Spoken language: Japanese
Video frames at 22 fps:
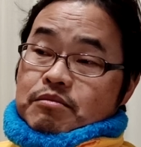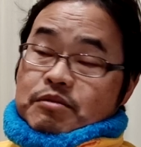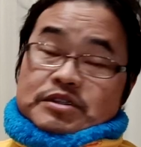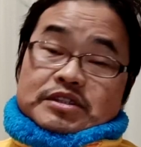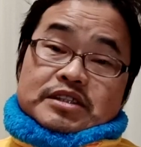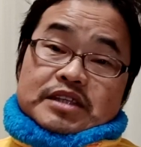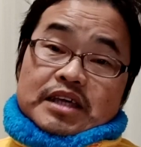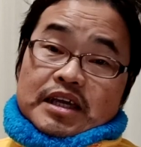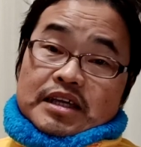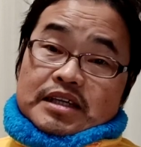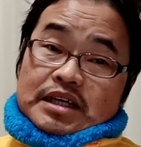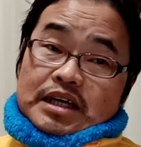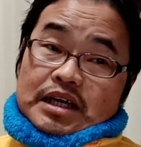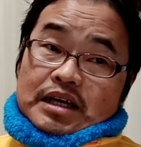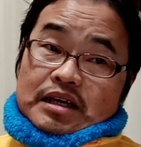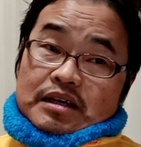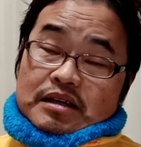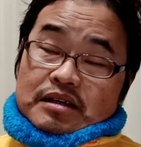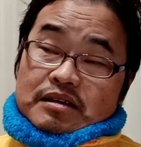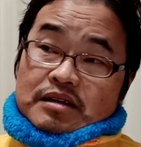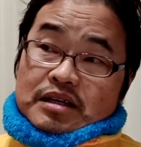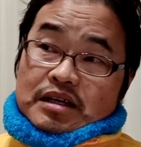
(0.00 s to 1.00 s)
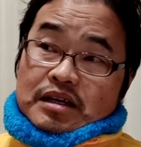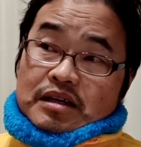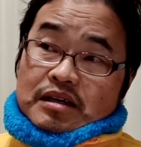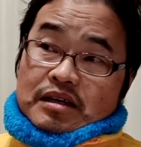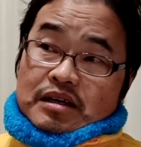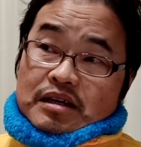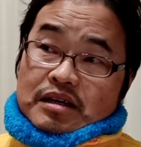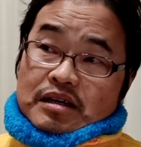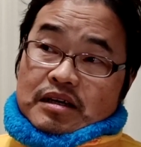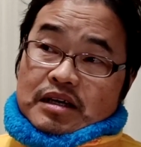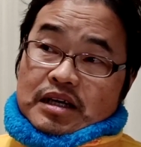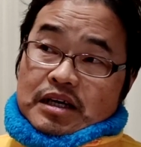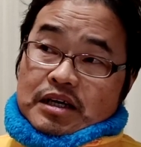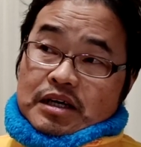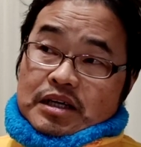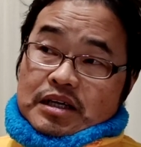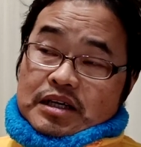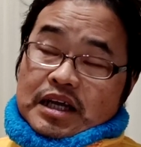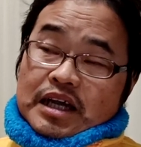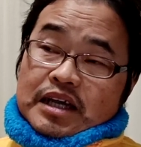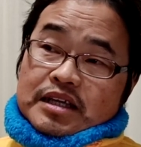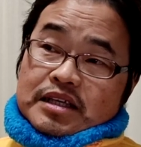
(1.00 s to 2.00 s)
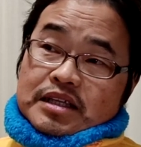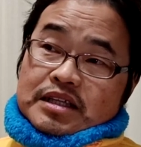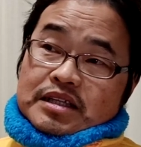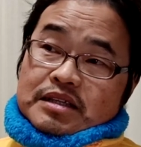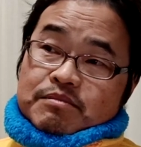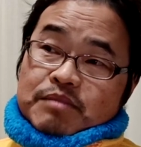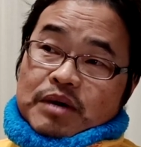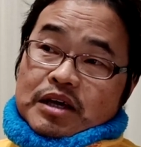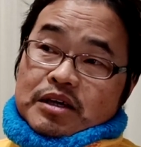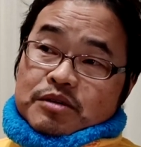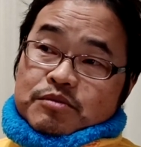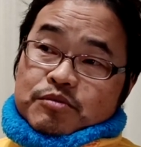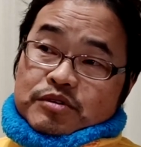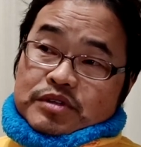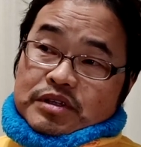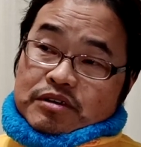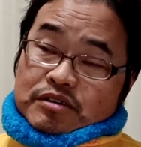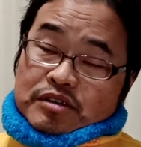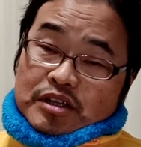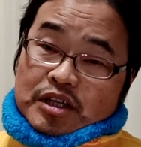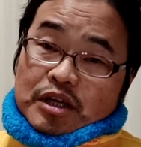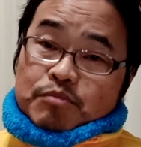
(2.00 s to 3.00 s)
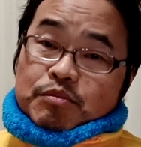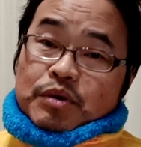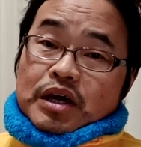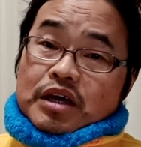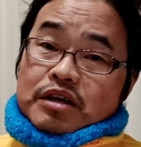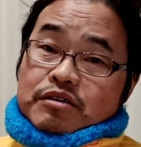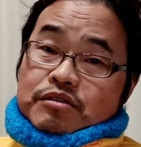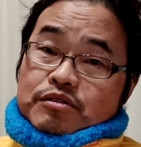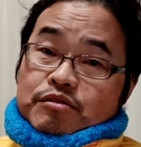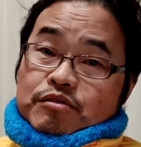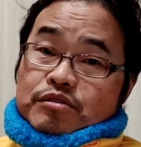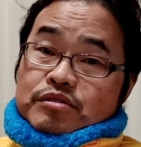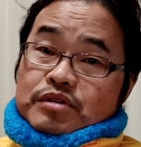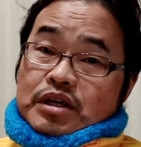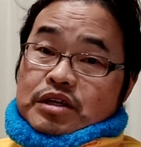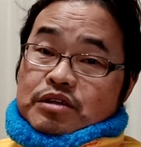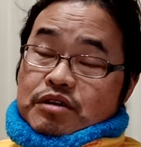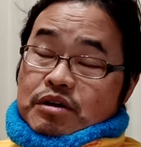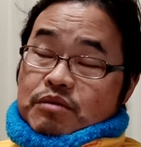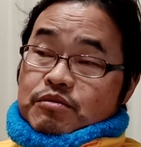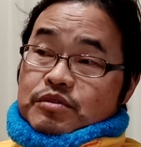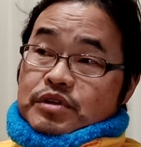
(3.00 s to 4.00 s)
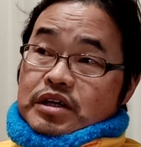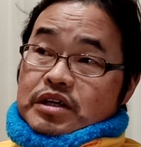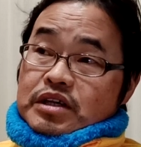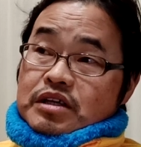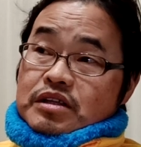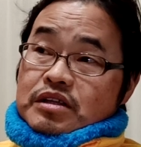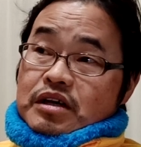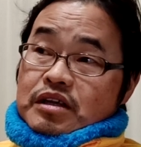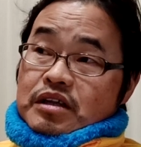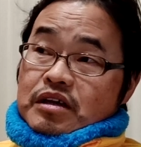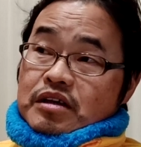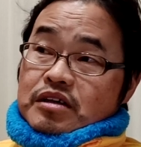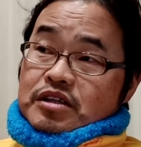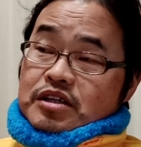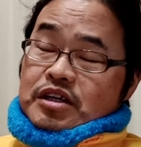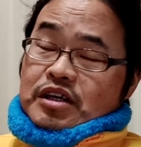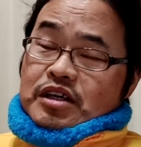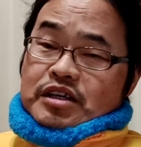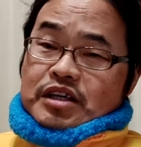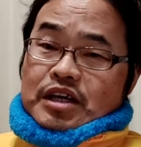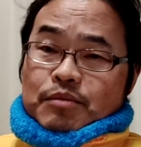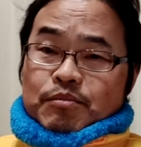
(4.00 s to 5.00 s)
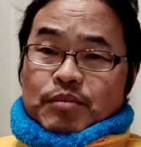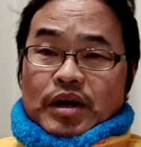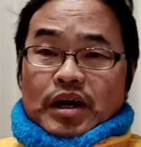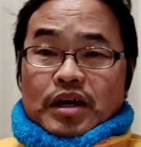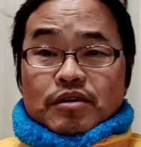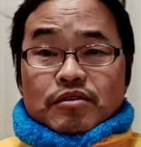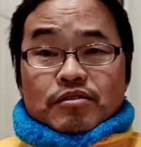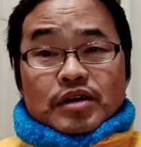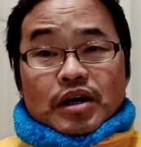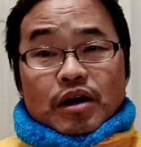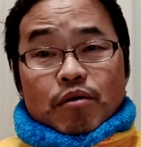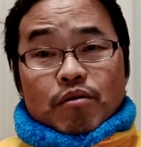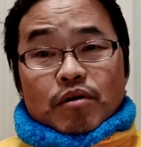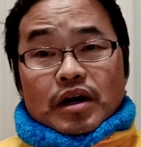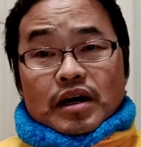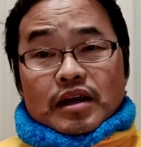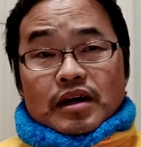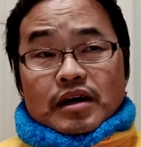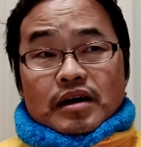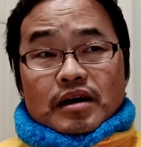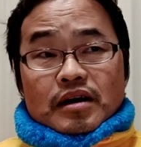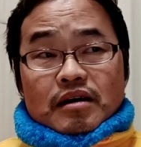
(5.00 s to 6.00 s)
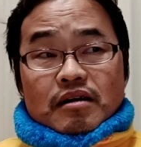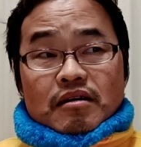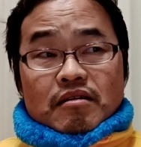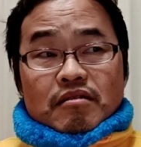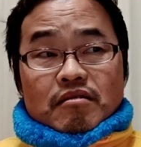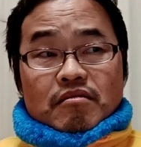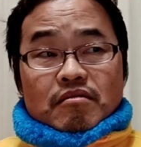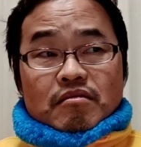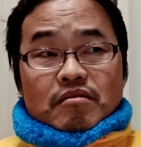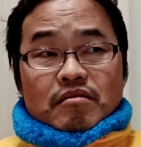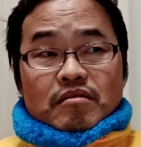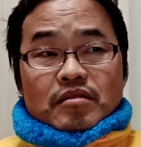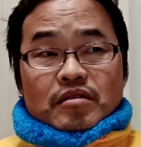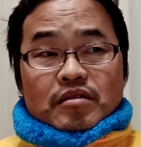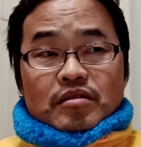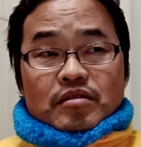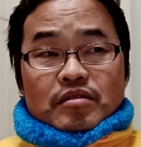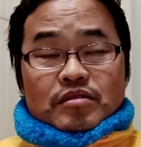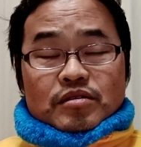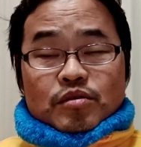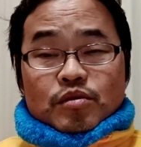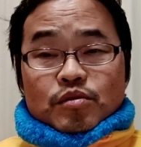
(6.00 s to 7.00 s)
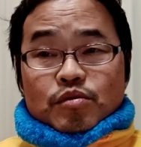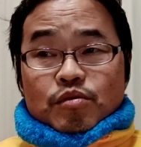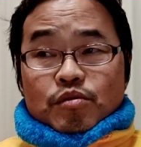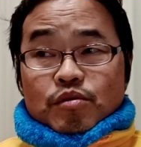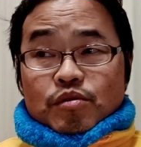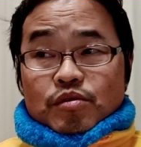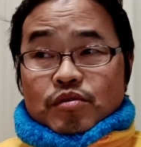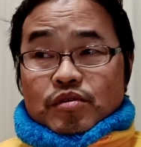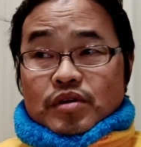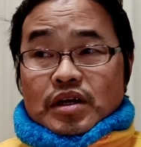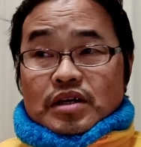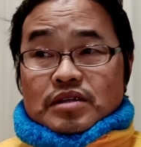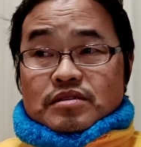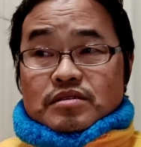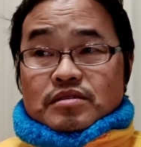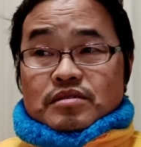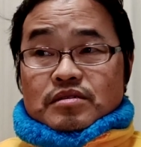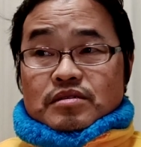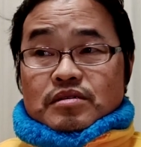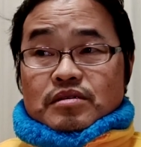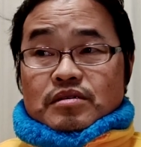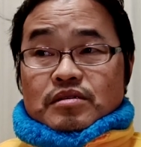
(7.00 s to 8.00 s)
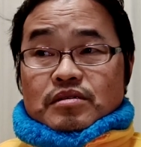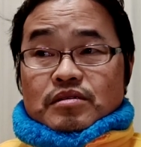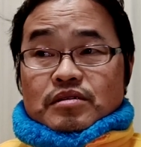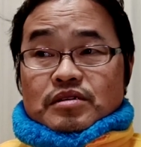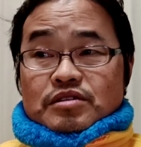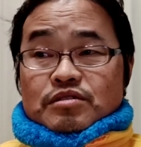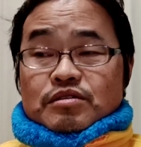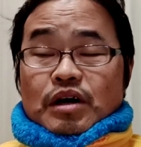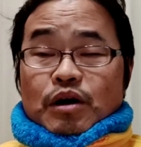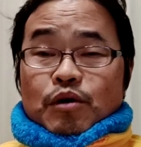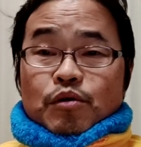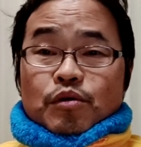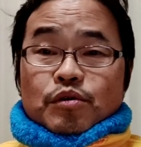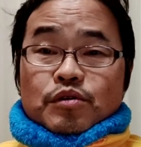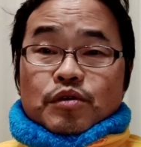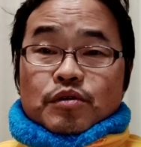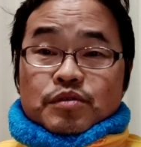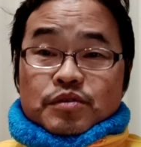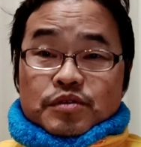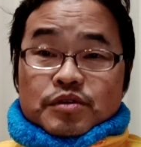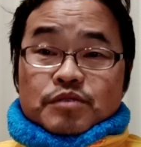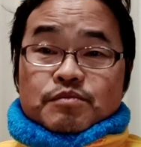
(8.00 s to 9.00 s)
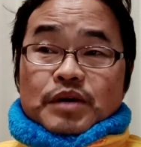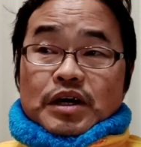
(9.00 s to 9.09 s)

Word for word: 自転車、あライバイク持ってる人だったらバイク乗ったりとかもできるんだね。いや、バイク買おうかな。ちょっとこの夏。っていうか、この冬